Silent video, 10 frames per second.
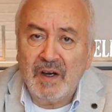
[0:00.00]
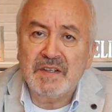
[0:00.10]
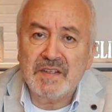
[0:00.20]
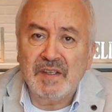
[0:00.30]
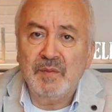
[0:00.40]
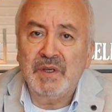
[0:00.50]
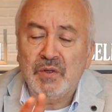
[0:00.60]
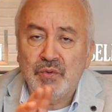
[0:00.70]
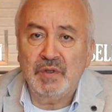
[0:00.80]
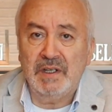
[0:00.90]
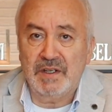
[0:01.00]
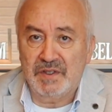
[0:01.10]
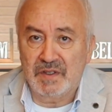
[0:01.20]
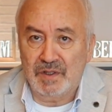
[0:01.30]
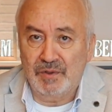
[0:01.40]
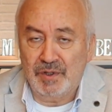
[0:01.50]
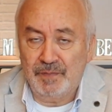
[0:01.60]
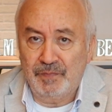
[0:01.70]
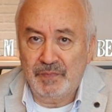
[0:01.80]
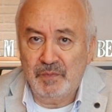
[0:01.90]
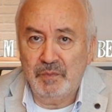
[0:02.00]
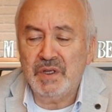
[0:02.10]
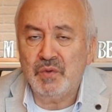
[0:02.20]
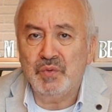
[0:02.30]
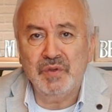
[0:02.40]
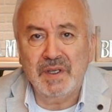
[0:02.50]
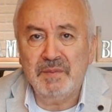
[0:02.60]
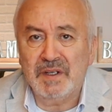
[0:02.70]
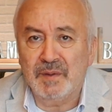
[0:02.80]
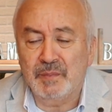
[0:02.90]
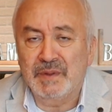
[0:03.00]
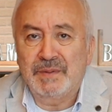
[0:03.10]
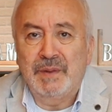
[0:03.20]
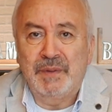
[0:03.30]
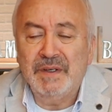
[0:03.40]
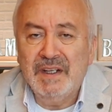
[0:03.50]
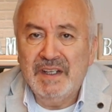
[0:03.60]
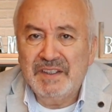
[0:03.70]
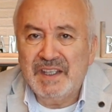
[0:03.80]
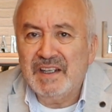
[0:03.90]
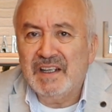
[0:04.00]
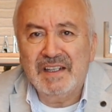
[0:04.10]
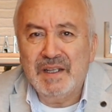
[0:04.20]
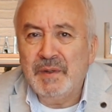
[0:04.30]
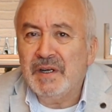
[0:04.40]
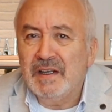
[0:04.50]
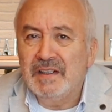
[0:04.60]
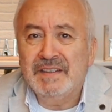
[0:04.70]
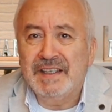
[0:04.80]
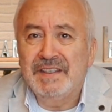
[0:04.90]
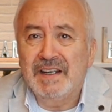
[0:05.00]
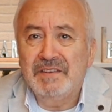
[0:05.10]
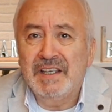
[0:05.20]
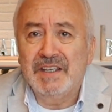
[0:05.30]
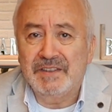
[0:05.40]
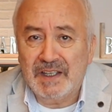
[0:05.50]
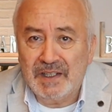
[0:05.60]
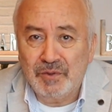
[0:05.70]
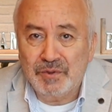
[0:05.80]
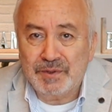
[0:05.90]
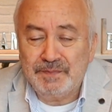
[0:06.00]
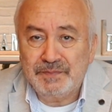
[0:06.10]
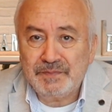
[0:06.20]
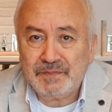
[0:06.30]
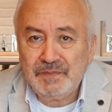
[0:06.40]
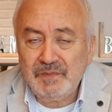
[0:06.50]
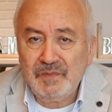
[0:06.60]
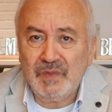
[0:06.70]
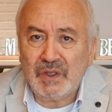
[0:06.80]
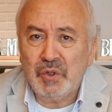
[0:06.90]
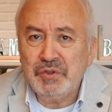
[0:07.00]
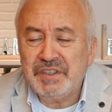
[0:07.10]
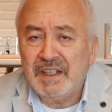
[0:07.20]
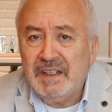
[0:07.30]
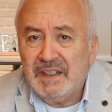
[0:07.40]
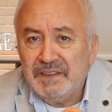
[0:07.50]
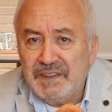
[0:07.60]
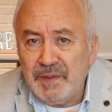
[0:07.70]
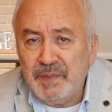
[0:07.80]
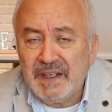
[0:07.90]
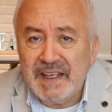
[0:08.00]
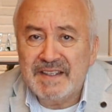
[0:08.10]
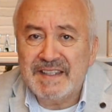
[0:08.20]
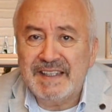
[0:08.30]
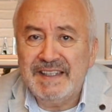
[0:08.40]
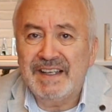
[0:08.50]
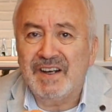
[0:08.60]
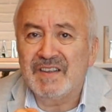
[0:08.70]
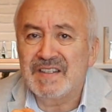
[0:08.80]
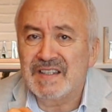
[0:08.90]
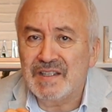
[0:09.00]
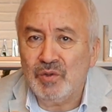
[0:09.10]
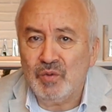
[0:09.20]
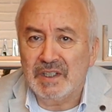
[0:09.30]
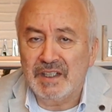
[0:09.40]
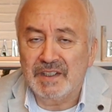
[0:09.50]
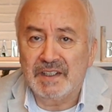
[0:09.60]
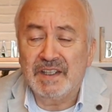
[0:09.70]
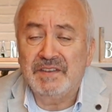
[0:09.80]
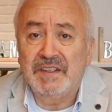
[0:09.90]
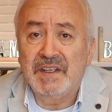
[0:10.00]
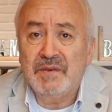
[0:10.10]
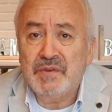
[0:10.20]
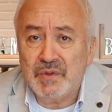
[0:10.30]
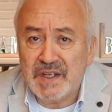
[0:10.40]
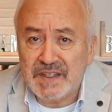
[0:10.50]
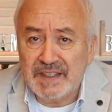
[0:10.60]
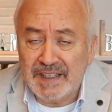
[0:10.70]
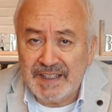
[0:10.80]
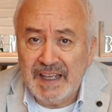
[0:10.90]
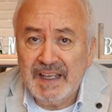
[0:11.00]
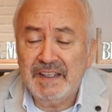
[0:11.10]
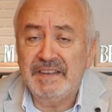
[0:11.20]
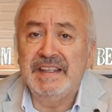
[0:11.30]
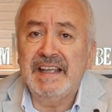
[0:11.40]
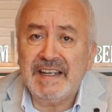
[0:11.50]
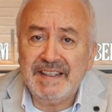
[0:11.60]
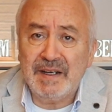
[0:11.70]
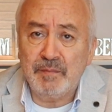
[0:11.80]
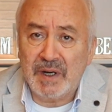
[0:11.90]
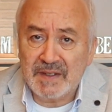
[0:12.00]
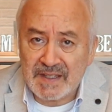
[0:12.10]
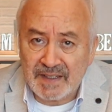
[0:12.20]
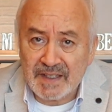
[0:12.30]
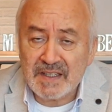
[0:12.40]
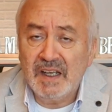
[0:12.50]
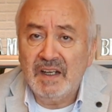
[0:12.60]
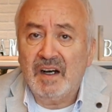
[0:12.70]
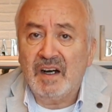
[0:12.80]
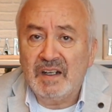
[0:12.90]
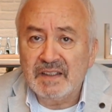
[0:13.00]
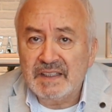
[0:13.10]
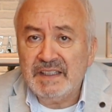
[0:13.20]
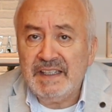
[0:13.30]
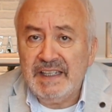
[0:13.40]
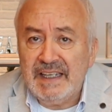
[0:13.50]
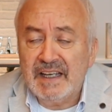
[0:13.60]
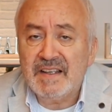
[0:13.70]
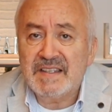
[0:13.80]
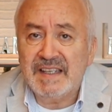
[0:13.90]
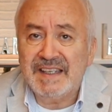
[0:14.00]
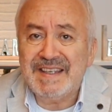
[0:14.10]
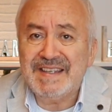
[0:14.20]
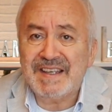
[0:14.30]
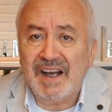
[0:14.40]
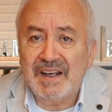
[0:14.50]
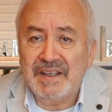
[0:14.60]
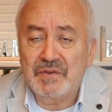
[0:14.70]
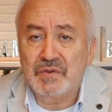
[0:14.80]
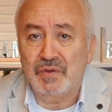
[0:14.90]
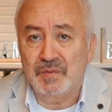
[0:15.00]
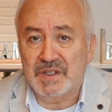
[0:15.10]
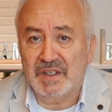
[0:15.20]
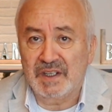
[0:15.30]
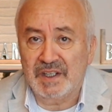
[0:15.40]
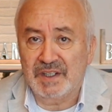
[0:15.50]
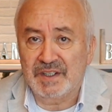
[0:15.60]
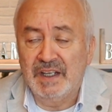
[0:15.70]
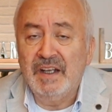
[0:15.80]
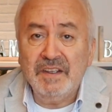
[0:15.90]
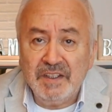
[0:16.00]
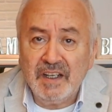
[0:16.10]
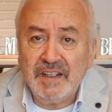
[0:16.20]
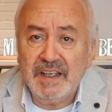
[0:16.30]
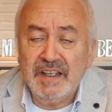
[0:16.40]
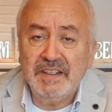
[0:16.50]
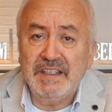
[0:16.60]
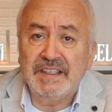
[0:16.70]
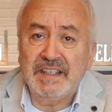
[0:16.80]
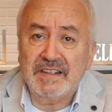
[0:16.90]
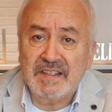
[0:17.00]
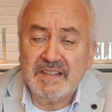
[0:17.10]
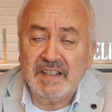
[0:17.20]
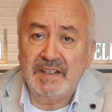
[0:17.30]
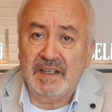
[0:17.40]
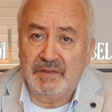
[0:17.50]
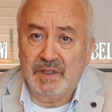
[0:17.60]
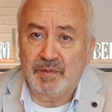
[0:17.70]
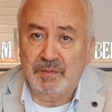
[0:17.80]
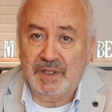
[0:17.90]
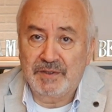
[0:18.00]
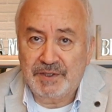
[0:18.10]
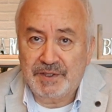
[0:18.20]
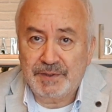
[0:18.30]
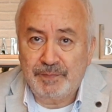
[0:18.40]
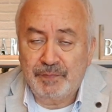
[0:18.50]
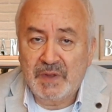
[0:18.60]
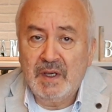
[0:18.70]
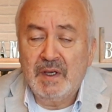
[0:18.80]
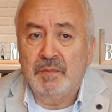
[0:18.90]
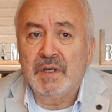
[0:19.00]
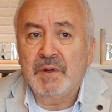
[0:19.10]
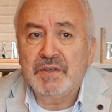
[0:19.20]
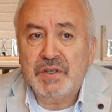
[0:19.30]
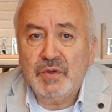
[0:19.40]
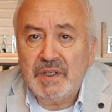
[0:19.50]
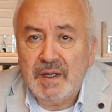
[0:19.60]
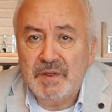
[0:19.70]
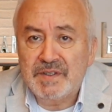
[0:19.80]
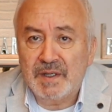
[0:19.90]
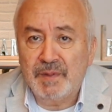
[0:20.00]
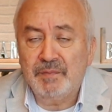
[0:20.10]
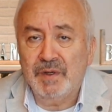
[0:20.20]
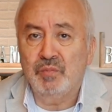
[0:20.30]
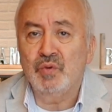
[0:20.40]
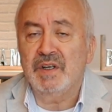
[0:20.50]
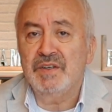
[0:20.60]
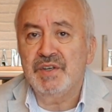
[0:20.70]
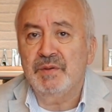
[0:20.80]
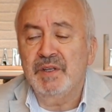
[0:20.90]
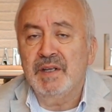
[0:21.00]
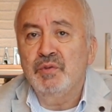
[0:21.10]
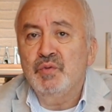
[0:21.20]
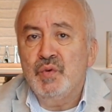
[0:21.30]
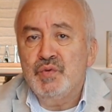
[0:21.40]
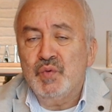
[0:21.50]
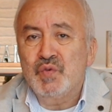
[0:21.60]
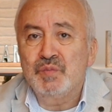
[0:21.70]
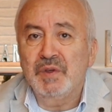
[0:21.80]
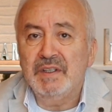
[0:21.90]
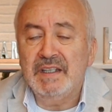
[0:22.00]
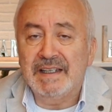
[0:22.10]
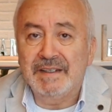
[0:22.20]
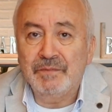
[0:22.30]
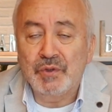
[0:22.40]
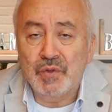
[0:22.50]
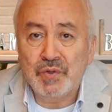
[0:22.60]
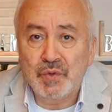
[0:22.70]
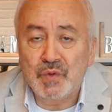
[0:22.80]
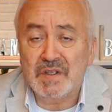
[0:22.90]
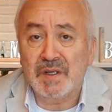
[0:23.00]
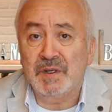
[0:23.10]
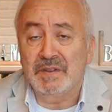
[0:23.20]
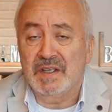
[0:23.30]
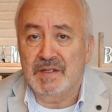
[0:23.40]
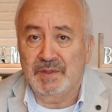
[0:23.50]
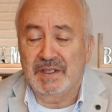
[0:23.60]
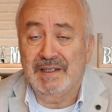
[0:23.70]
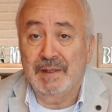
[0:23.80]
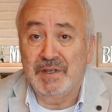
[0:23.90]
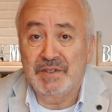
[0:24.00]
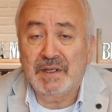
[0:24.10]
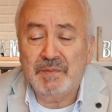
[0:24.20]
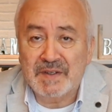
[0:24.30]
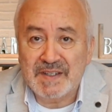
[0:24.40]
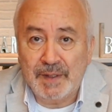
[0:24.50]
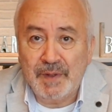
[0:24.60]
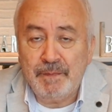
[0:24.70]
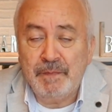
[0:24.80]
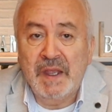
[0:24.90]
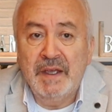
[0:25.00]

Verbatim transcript: Arkasından bir kutu ilaç yazılıyor. Bir kutu demir hapı genellikle bir aylık tedaviye yeterli olur. Oysa demir eksikliği kansızlığı olanlarda tedavi süresinin nereden baksanız 6 ila 8 ay sürmesi gerekir. Yani yetersiz tedavi yapılmaktadır. Bir başka önemli sebep, bunu da ancak bir hematoloji uzmanıyla görüştüğünüz zaman tespit edilebilecek bir sebep.